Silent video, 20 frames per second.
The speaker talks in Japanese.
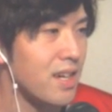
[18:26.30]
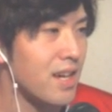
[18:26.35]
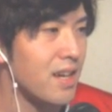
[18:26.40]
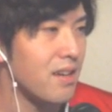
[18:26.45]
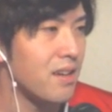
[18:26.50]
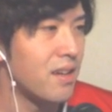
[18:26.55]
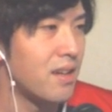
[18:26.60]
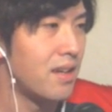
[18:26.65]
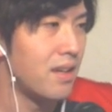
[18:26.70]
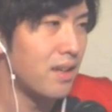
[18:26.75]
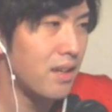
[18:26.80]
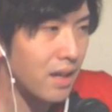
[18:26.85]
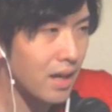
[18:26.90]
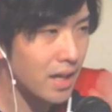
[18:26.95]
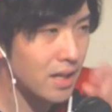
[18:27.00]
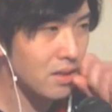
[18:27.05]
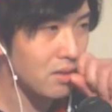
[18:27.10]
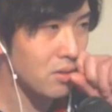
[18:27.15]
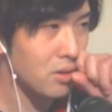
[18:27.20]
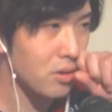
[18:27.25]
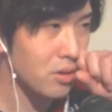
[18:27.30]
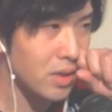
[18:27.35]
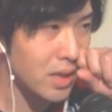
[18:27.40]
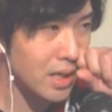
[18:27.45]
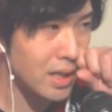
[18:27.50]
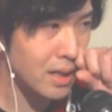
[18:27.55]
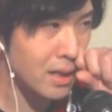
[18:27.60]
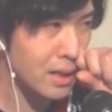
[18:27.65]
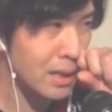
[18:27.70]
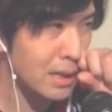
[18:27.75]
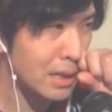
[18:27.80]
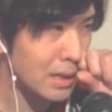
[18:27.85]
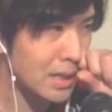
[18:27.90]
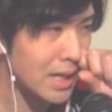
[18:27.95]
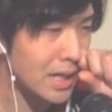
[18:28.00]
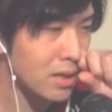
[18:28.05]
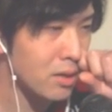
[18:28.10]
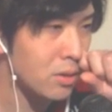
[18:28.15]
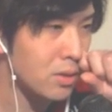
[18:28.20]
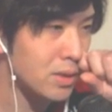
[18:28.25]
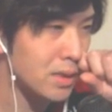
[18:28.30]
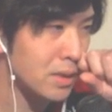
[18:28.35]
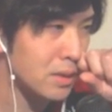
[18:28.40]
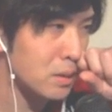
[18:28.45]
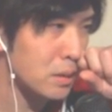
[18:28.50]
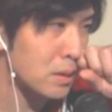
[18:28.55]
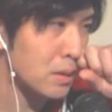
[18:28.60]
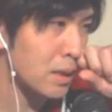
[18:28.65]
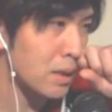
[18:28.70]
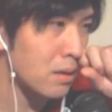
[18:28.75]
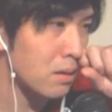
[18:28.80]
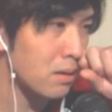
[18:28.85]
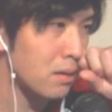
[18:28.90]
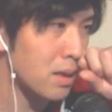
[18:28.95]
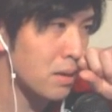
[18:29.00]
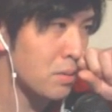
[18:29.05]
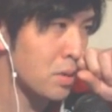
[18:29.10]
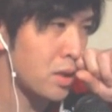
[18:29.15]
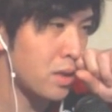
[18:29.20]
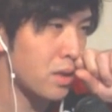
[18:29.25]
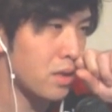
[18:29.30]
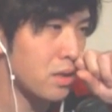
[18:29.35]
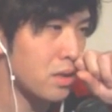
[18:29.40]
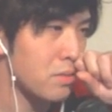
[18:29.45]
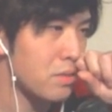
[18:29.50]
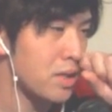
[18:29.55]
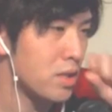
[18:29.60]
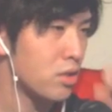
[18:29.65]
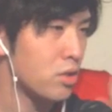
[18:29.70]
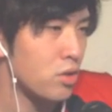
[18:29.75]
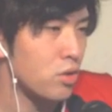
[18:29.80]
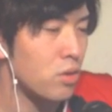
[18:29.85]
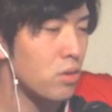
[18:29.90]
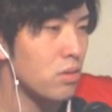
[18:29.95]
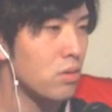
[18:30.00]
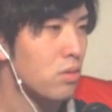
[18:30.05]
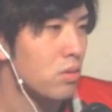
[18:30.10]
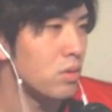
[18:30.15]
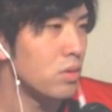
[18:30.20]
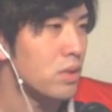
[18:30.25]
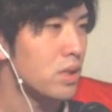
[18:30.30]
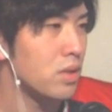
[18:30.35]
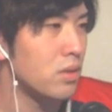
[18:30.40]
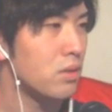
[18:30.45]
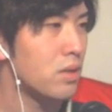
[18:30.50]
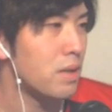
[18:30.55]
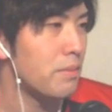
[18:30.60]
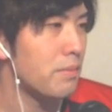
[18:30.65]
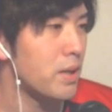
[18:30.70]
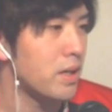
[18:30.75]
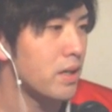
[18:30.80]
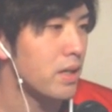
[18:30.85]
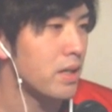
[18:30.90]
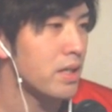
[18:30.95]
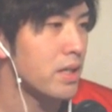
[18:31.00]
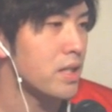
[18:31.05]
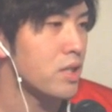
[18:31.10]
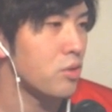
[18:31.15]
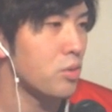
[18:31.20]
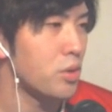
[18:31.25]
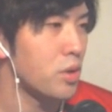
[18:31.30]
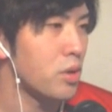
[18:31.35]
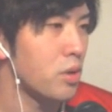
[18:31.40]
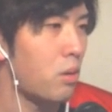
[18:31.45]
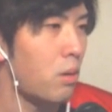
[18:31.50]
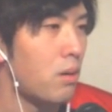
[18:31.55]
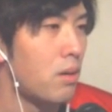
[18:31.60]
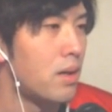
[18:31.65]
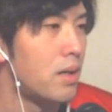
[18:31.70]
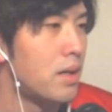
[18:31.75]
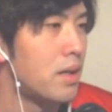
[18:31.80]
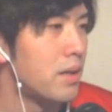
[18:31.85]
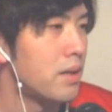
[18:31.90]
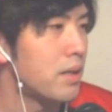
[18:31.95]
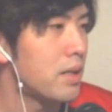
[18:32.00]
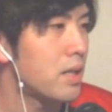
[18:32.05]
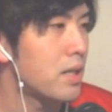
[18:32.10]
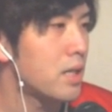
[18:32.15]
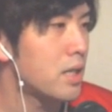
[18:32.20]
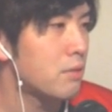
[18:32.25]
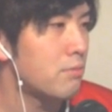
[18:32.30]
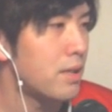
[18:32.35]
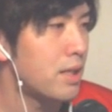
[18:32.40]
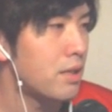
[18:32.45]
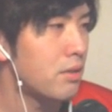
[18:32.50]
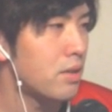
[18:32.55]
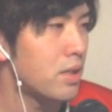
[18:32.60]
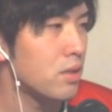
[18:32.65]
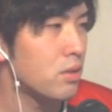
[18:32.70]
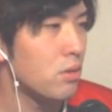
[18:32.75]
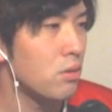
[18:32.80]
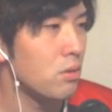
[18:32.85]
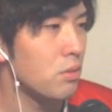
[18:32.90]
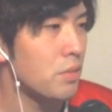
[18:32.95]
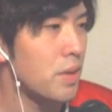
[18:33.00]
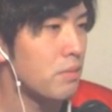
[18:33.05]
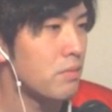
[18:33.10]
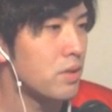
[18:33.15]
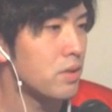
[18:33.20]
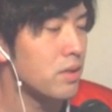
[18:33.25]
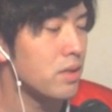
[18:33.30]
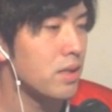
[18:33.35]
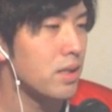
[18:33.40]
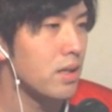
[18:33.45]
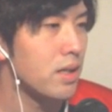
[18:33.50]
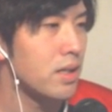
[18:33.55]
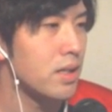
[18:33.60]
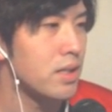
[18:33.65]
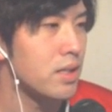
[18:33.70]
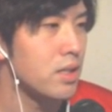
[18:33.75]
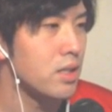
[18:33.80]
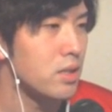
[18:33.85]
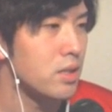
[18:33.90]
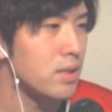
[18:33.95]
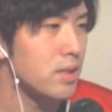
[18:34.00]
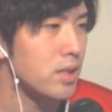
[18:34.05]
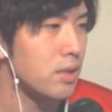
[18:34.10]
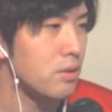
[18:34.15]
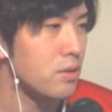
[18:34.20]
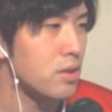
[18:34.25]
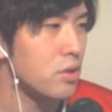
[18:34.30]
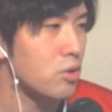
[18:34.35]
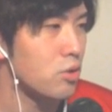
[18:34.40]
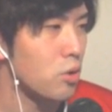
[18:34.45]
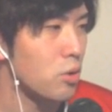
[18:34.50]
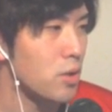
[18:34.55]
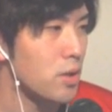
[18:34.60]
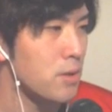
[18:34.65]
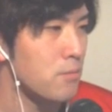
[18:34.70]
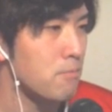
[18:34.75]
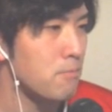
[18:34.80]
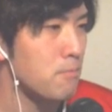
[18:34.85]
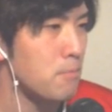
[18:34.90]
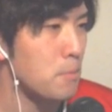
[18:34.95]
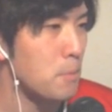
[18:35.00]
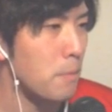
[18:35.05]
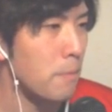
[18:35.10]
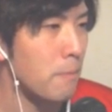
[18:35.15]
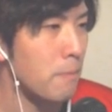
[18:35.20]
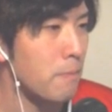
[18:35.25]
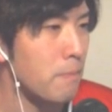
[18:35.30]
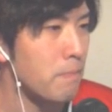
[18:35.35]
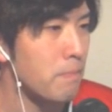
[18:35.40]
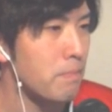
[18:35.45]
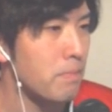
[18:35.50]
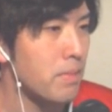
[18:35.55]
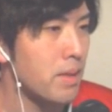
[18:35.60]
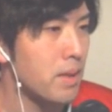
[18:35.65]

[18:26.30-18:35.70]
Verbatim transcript: い。はい、ということで、えー、第4節結果見ていきましょう。コンサドラ PK で勝利と。で、鹿島アントラーズ京都パープルさんがに1-0で勝利。うん。